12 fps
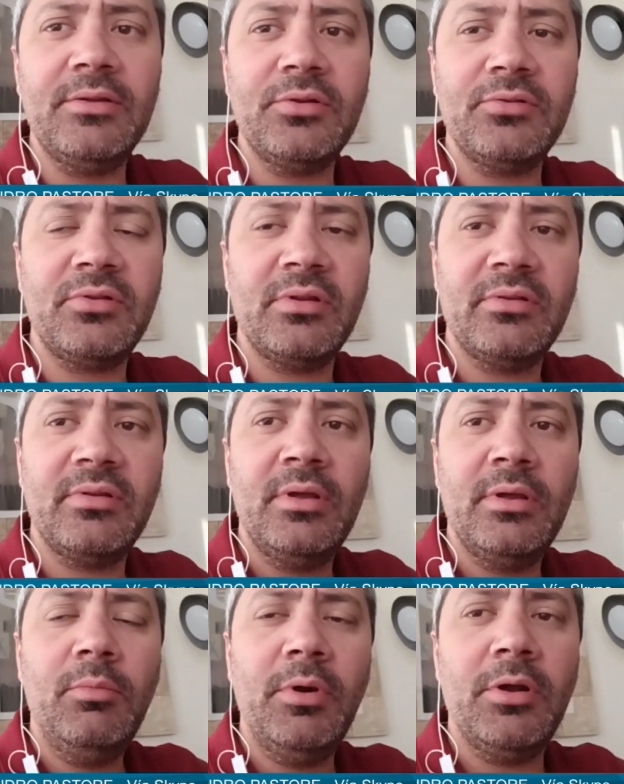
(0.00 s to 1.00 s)
Entonces,
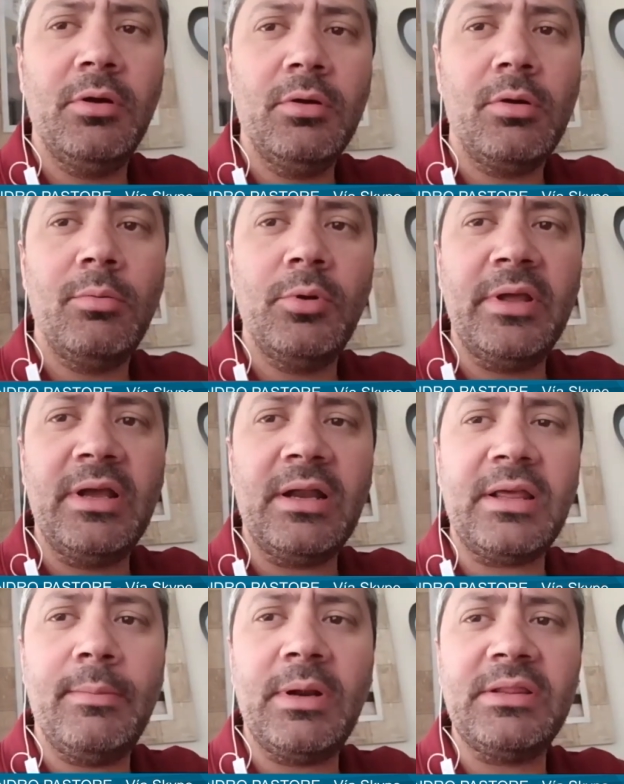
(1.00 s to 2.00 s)
bueno,
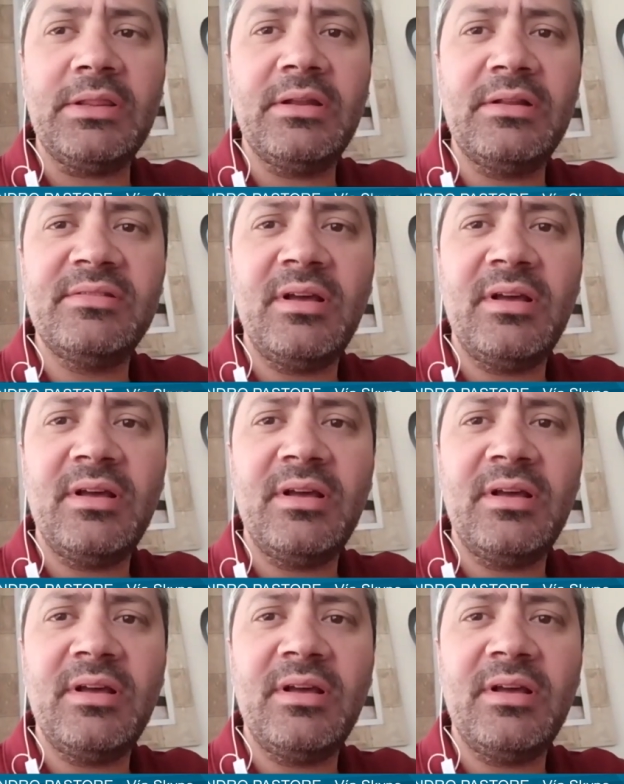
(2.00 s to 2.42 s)
comunicar que a partir del